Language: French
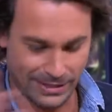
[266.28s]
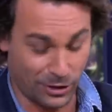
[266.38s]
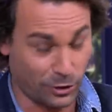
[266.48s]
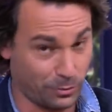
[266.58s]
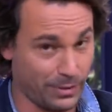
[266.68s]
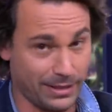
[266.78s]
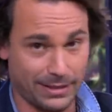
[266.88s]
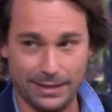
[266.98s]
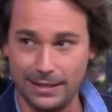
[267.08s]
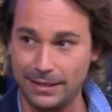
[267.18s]
sens, oui.
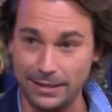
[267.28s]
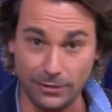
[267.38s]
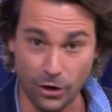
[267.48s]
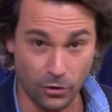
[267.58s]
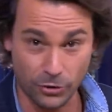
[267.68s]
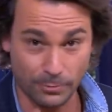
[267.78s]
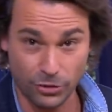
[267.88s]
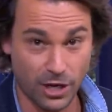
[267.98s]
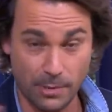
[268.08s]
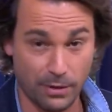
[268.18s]
Des, et dans lancement que je
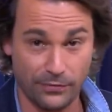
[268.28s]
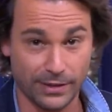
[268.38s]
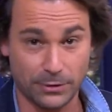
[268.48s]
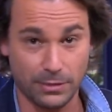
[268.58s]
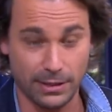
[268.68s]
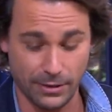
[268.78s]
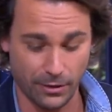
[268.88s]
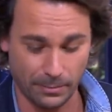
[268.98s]
n'avais pas effectué d'ailleurs.